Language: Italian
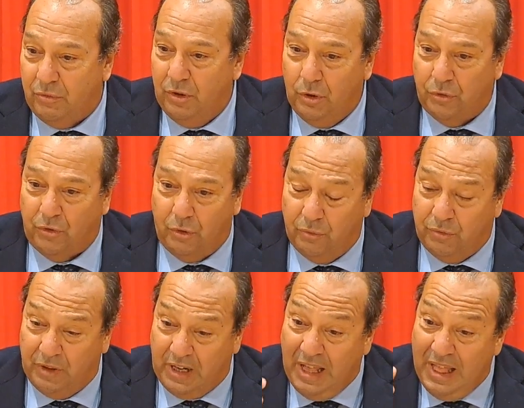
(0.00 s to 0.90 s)

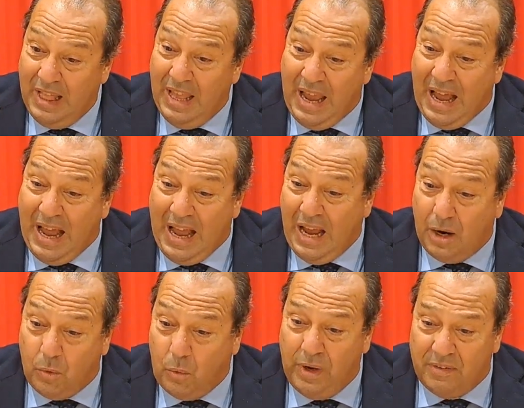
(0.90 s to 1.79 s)
filosofica,
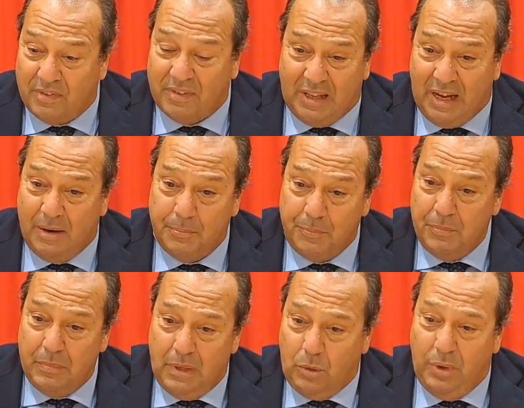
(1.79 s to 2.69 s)
ha questa,
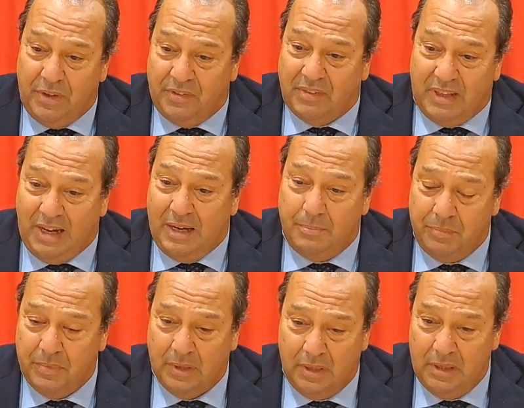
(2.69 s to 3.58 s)

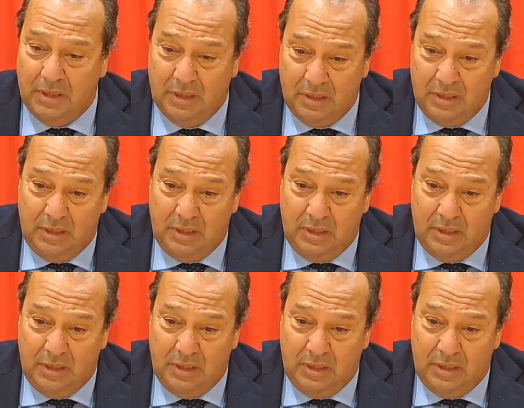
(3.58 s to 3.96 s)
questa eh,